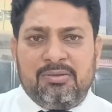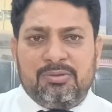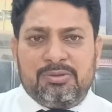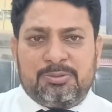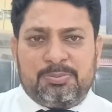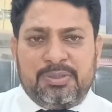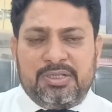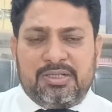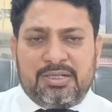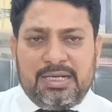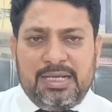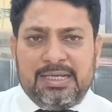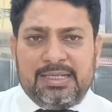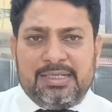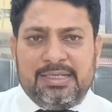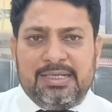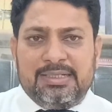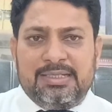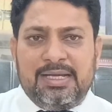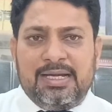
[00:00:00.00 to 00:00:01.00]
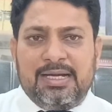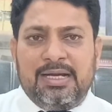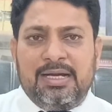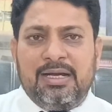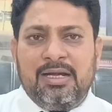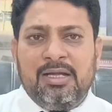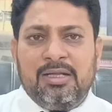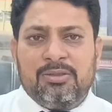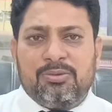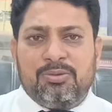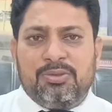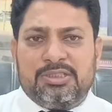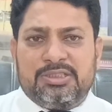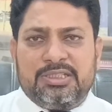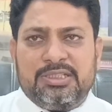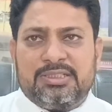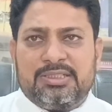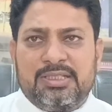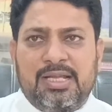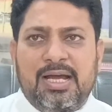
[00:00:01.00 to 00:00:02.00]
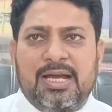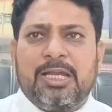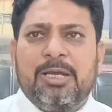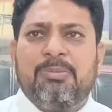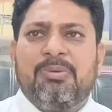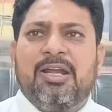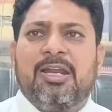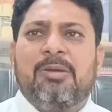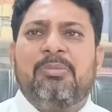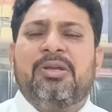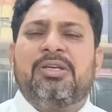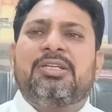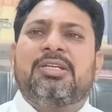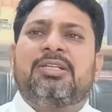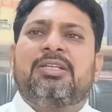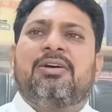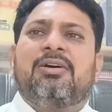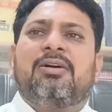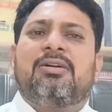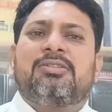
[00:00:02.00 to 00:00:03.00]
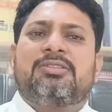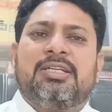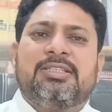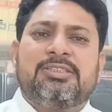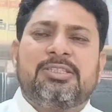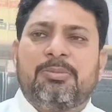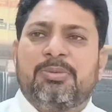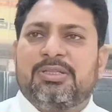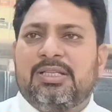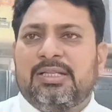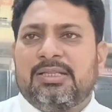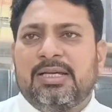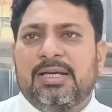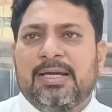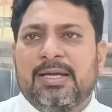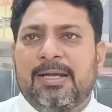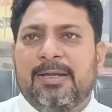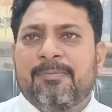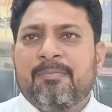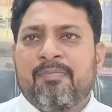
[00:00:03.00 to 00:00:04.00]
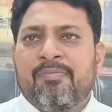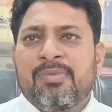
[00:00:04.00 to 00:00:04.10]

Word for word: उस पर ट्रायल किया जाएगा तो इसकी सज़ा के बारे में ये सेक्शन बताता है